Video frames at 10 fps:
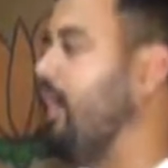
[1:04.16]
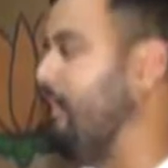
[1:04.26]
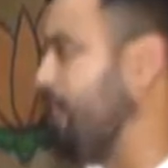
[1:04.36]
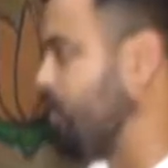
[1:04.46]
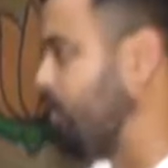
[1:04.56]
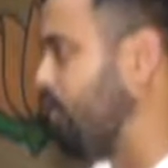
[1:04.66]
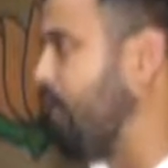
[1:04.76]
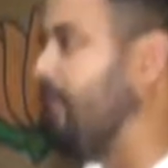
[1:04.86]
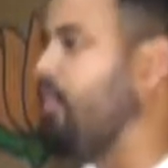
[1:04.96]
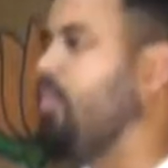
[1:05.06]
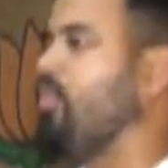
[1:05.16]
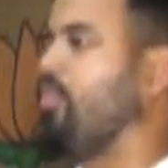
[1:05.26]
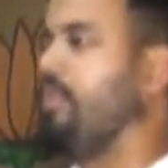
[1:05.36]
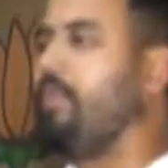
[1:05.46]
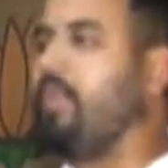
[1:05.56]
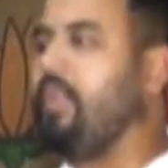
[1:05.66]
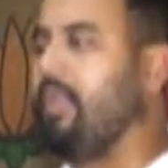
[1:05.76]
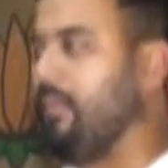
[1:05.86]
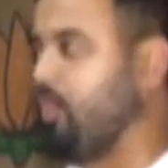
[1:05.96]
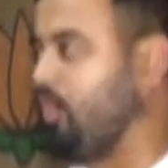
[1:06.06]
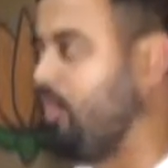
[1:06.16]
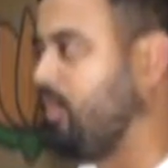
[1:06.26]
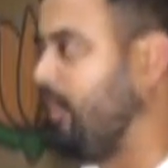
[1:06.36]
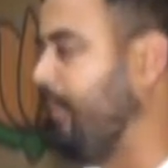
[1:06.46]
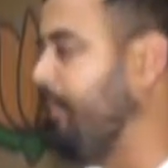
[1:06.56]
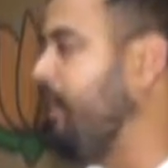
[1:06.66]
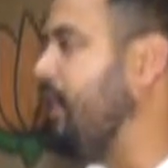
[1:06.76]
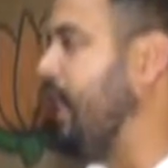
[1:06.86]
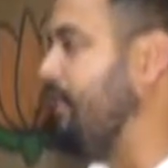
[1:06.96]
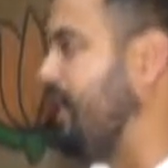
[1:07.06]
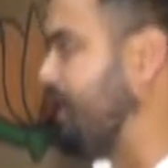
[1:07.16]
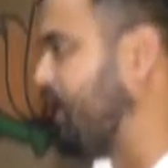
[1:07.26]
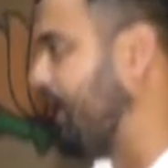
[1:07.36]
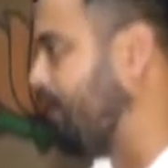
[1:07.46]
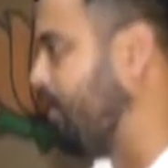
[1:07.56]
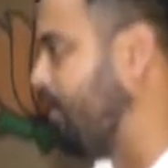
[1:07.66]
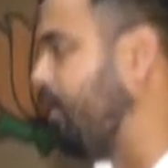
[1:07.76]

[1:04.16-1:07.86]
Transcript: আমরা সকলে ভারতের জনতা পার্টির কার্যকর্তা আমি আশা রাখবো